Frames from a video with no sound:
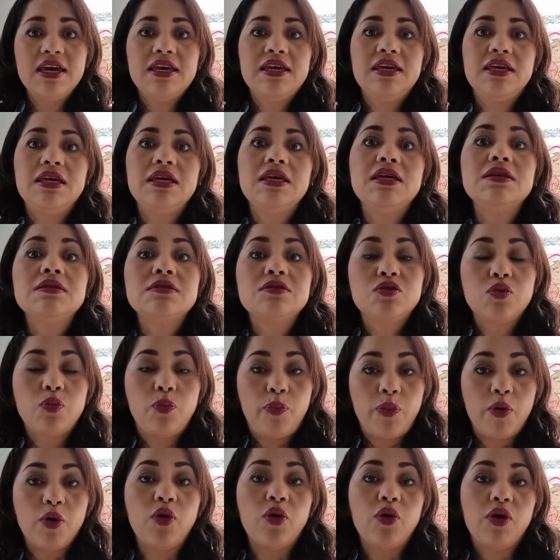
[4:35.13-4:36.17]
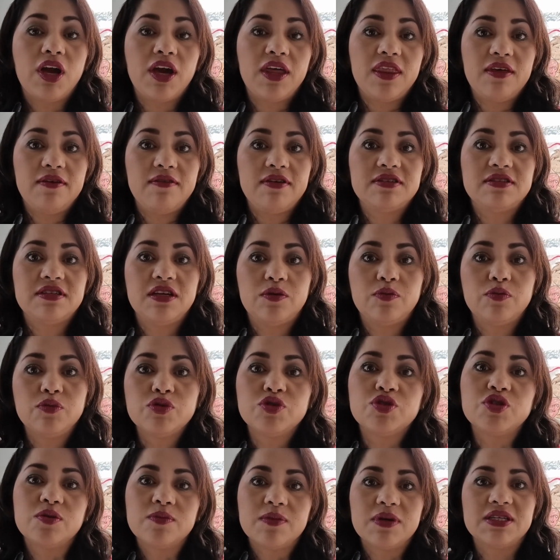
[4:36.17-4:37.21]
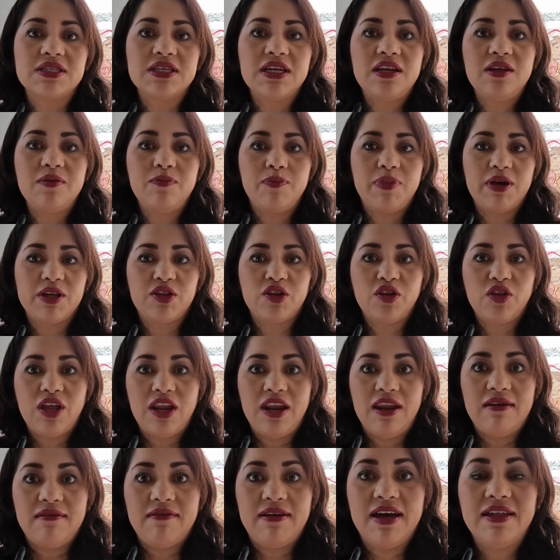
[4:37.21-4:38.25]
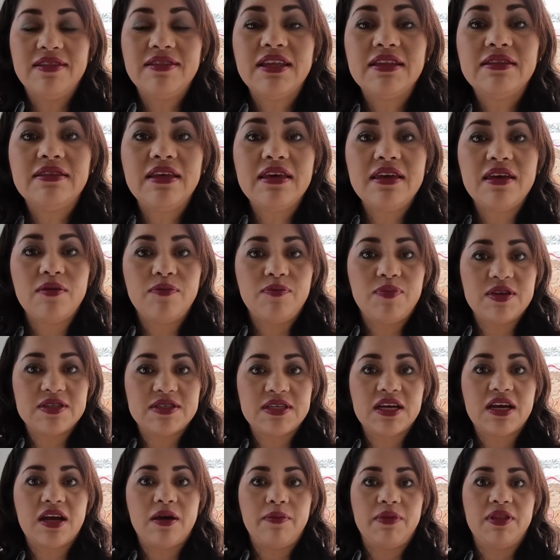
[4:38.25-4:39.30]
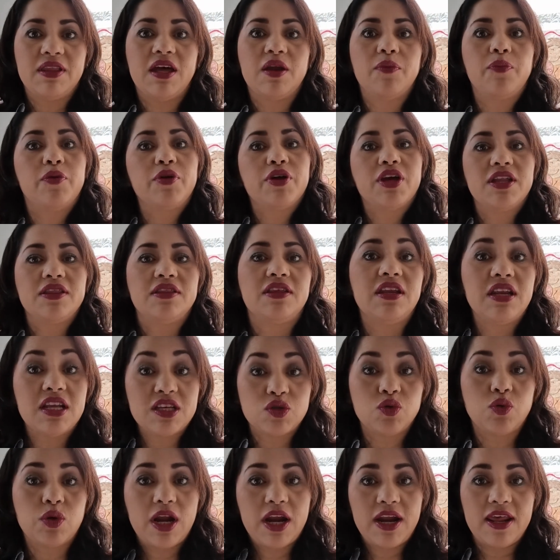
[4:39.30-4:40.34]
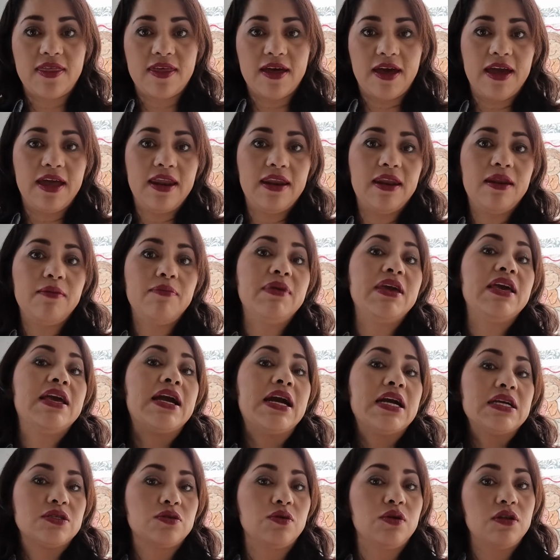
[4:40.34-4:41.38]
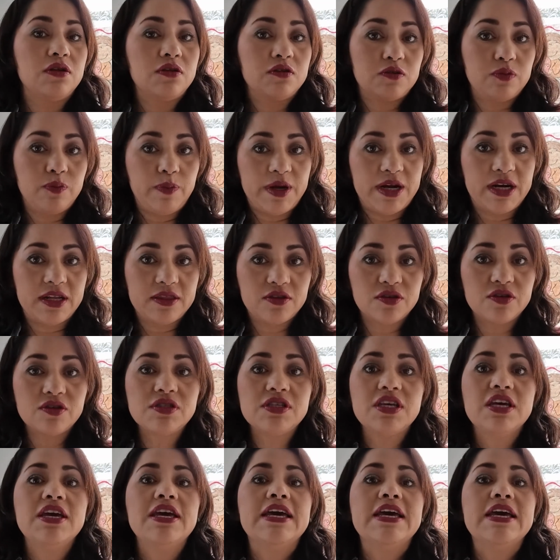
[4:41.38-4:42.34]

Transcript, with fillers: y supongo que debe ser mucho más el impacto de levántate y empieza a caminar porque tienes una herida. En mi caso, en los partos,